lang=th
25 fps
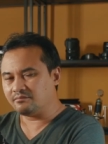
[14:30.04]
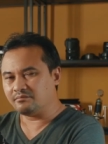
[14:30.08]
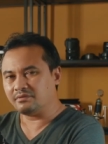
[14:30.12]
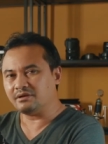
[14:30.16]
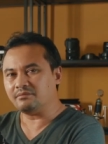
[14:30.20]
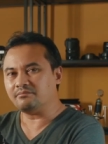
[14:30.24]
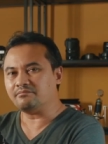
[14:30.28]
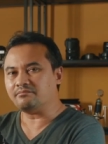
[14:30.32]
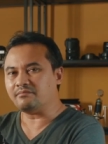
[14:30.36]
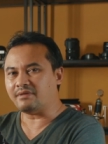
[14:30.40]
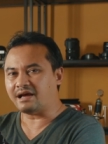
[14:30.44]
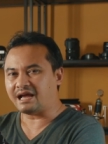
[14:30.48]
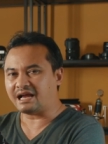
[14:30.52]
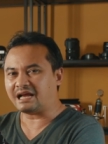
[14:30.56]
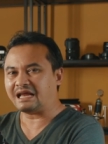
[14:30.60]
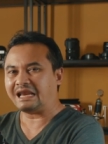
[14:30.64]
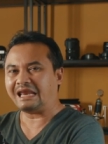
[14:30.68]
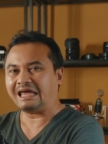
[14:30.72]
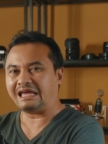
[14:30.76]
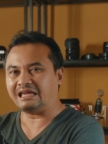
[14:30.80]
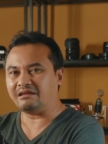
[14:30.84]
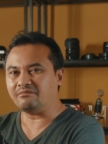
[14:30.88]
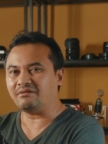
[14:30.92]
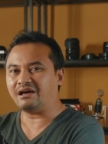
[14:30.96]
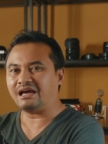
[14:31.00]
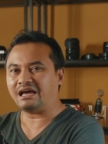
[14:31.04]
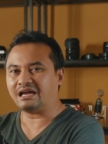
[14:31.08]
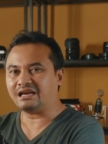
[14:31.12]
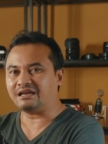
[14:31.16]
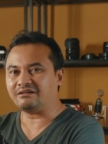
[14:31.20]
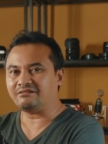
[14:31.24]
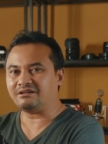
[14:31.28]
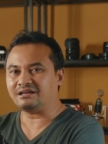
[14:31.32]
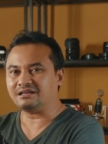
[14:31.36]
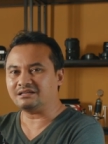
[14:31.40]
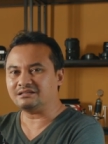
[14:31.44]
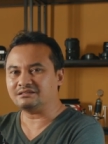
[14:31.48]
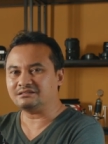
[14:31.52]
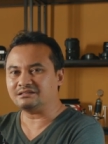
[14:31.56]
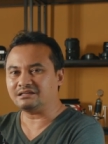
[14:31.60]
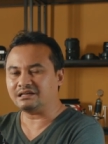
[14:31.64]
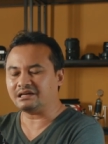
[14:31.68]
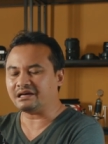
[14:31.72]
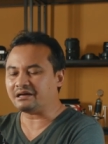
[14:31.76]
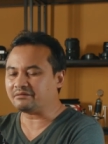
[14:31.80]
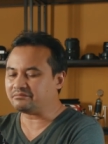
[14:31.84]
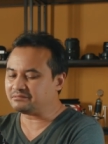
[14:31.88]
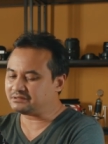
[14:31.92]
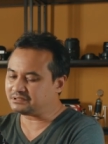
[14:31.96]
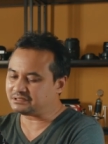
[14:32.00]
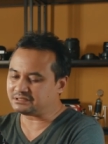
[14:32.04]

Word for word: มันมาไกลมากแล้วนะครับ